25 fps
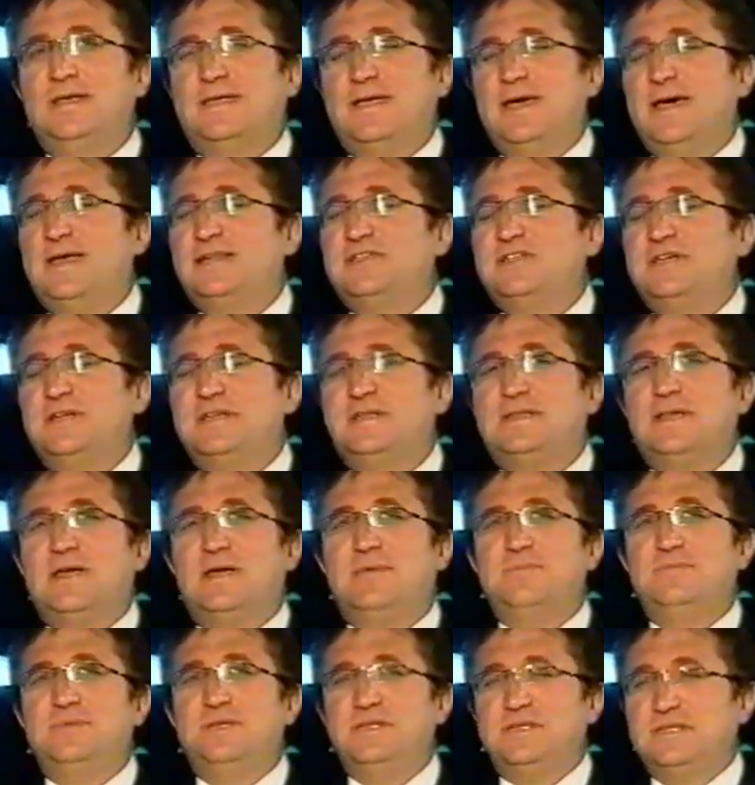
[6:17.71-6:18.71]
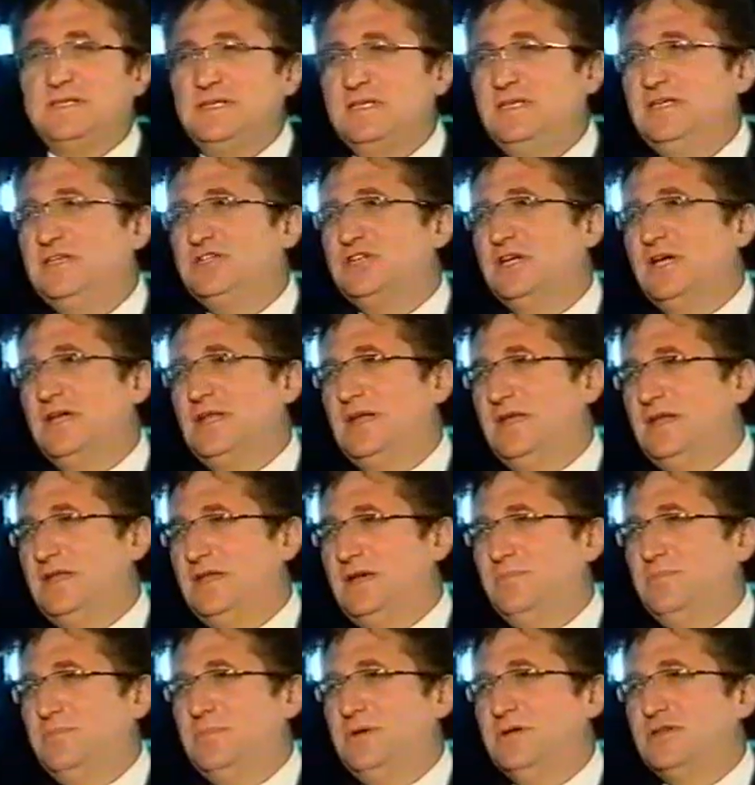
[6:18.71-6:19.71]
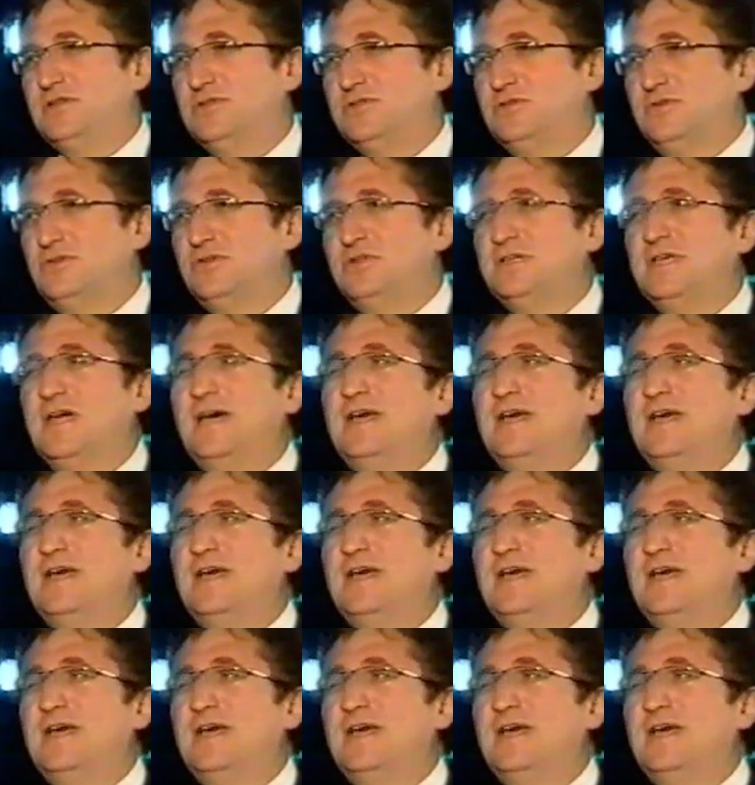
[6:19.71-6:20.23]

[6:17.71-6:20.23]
gerçekten biz iyi şeyler yapmak istiyoruz.